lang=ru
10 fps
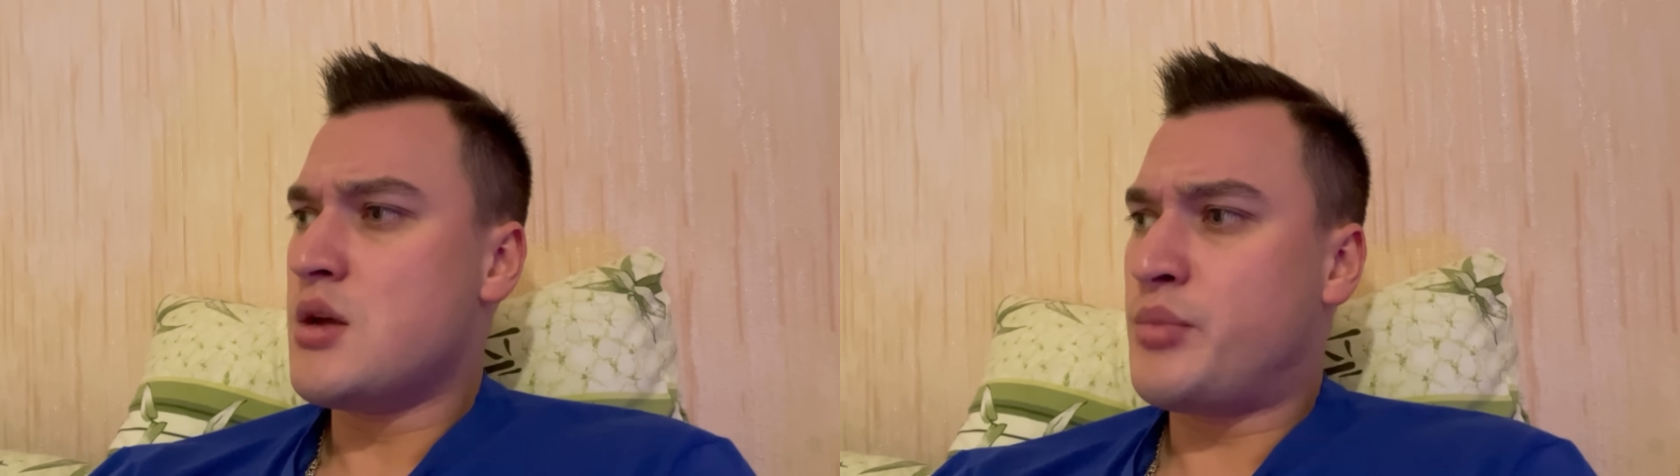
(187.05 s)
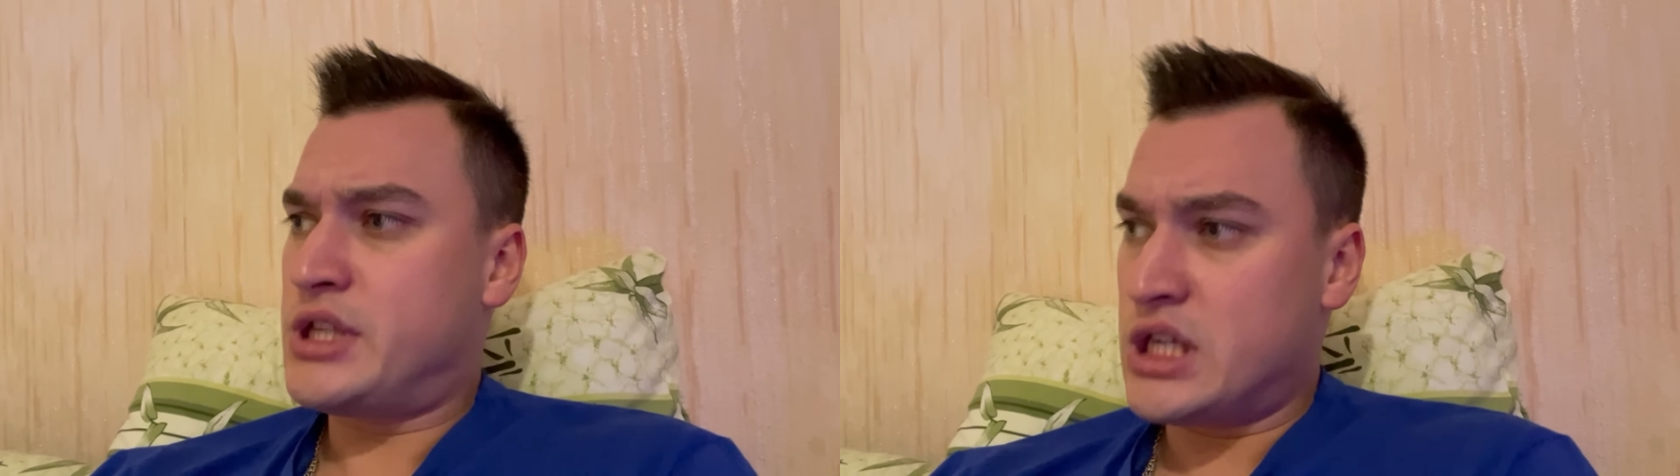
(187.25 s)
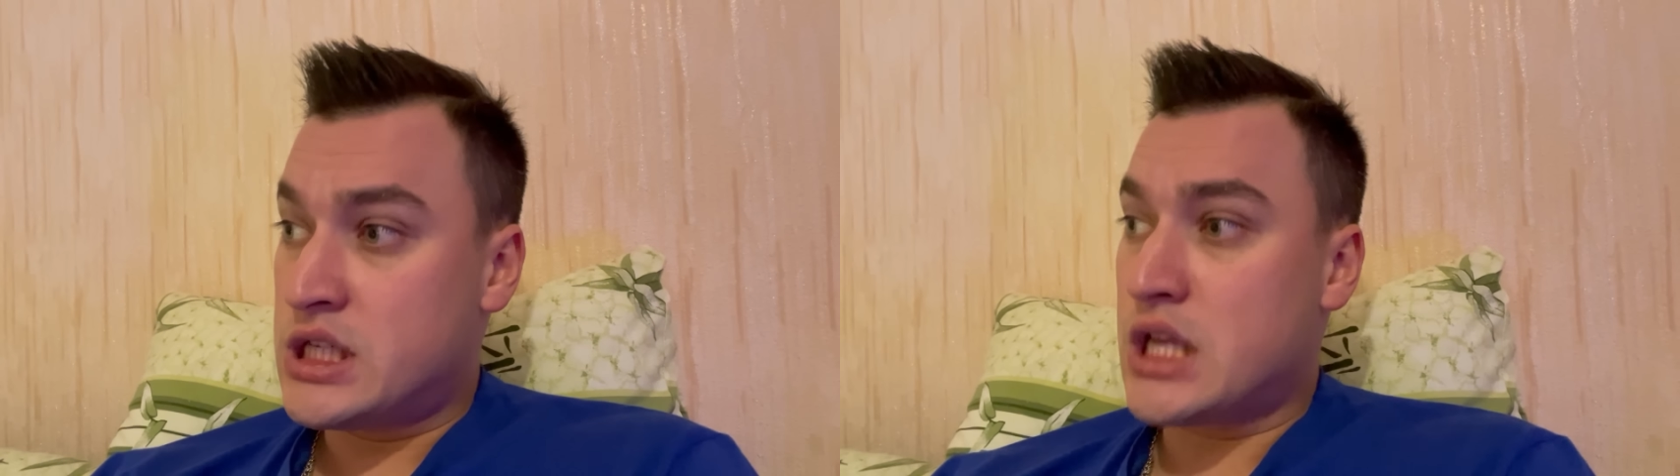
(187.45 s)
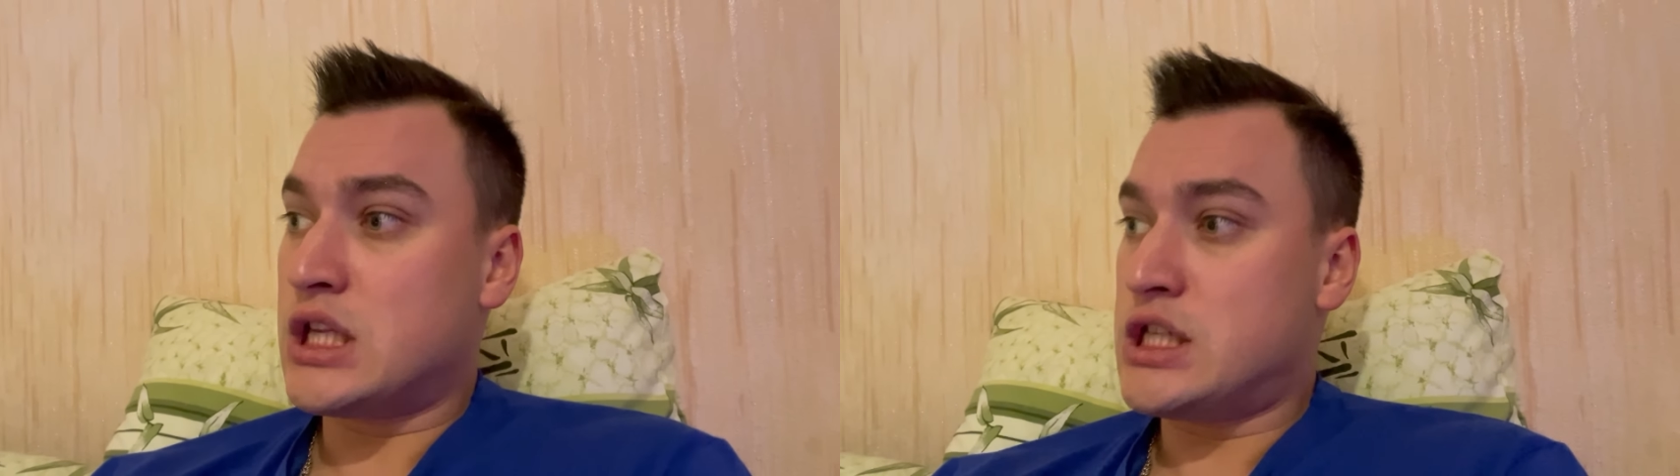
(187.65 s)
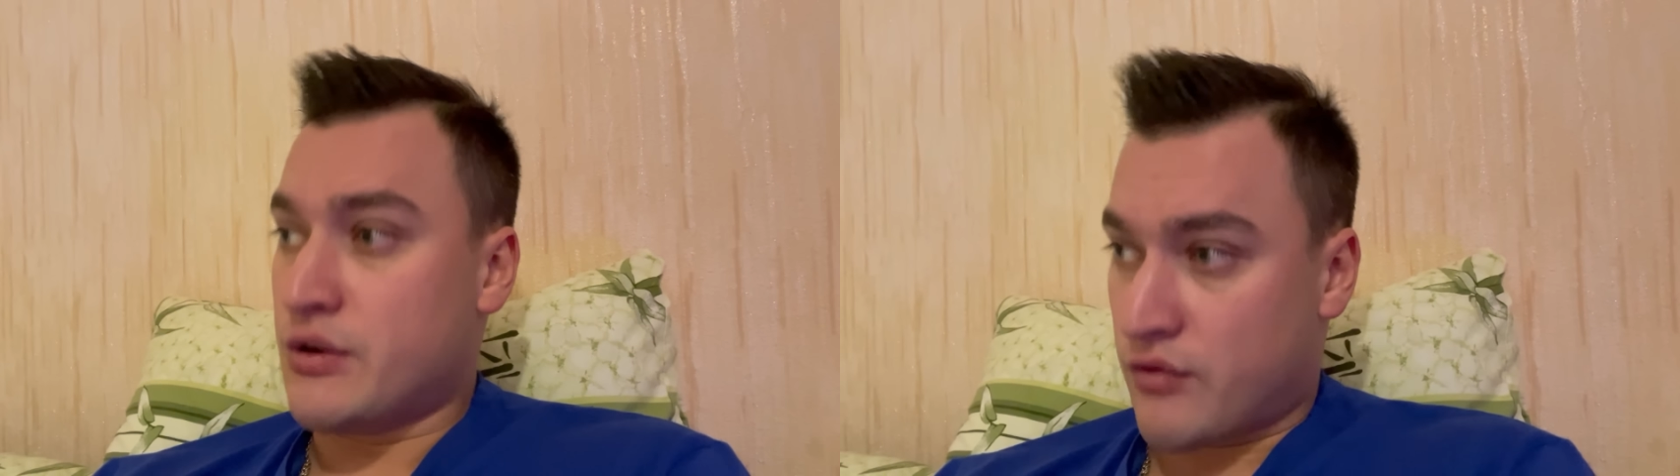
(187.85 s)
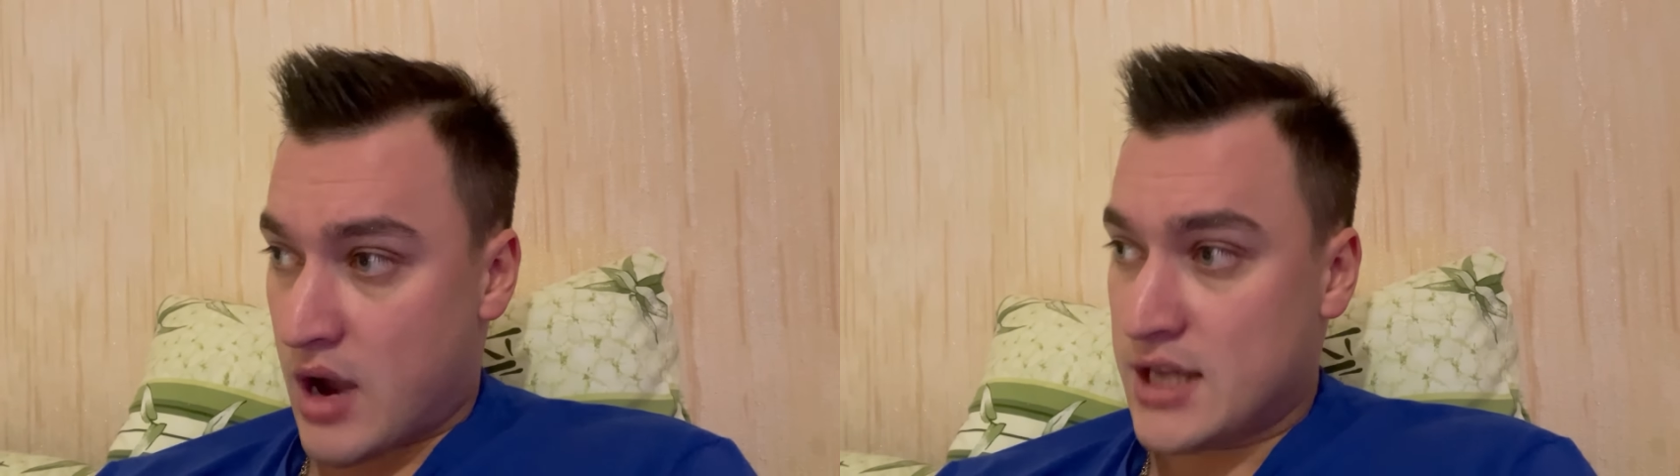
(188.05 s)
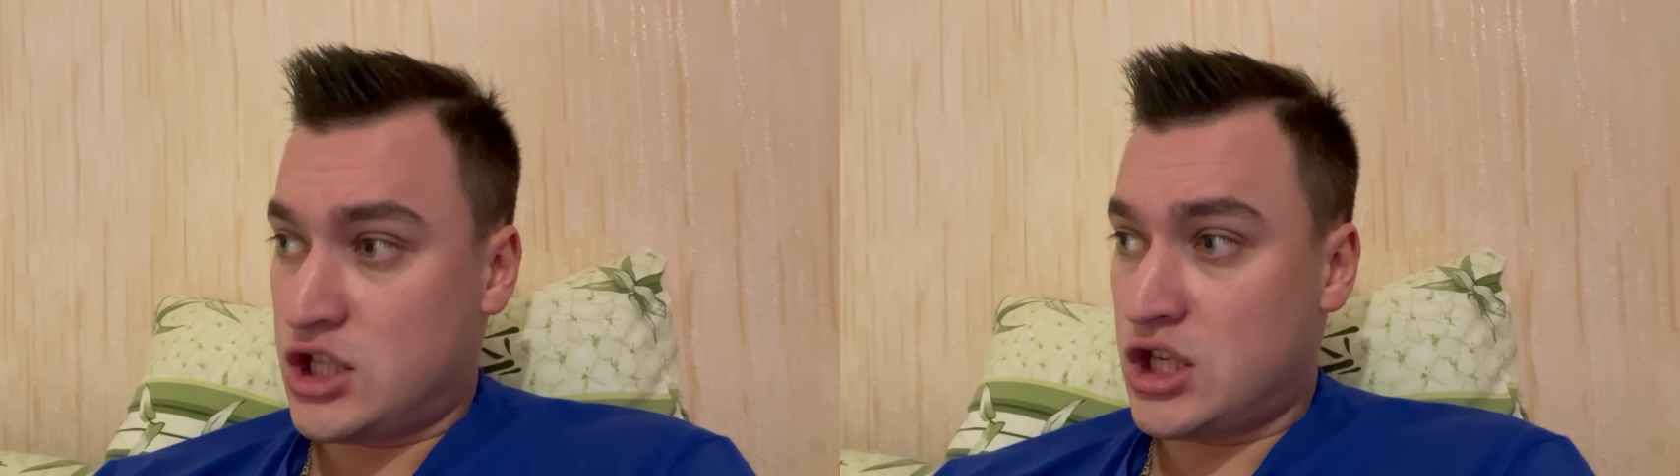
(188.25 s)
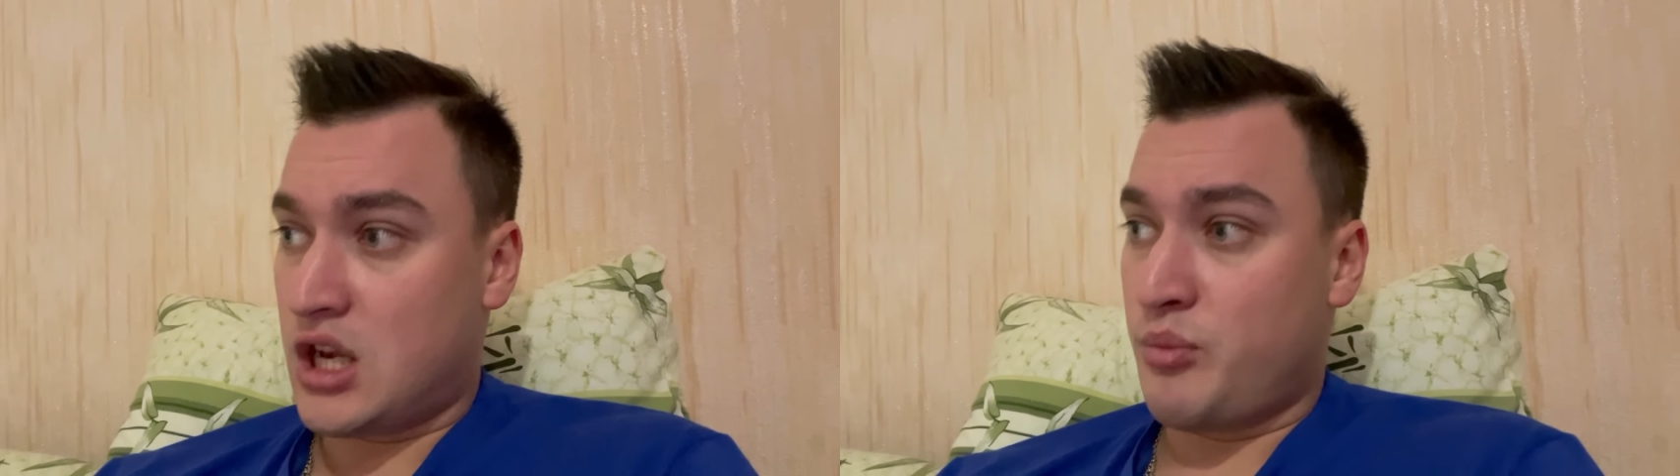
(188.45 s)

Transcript: Посидеть на диванчике,